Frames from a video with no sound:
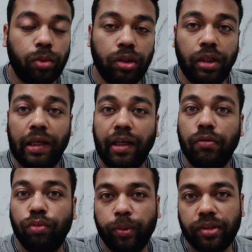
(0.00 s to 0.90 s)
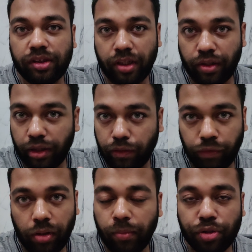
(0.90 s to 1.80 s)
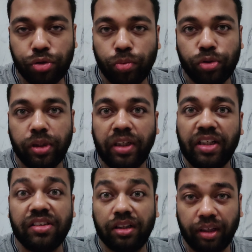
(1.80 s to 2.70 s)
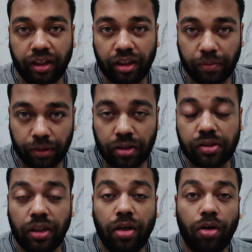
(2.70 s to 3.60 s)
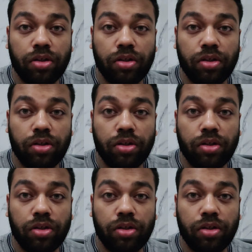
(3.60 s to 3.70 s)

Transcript: तो ये एक वुमेन सेंट्रिक फिल्म है जो मुझे टीज़र देख के पता चला